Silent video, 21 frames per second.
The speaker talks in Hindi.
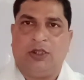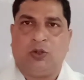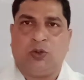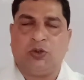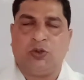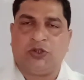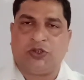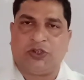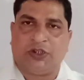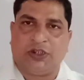
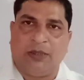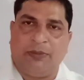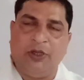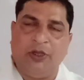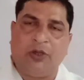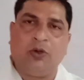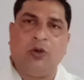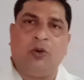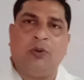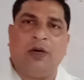तो
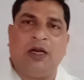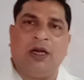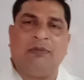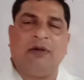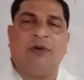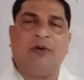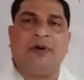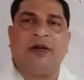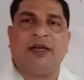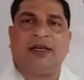सभी को वन
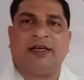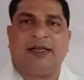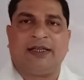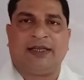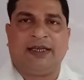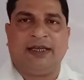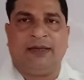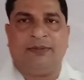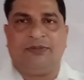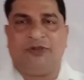बाय वन
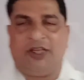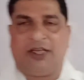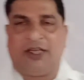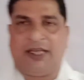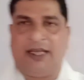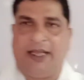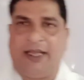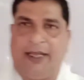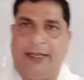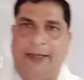करके हम
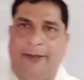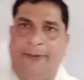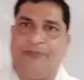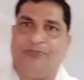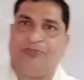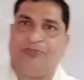देखेंगे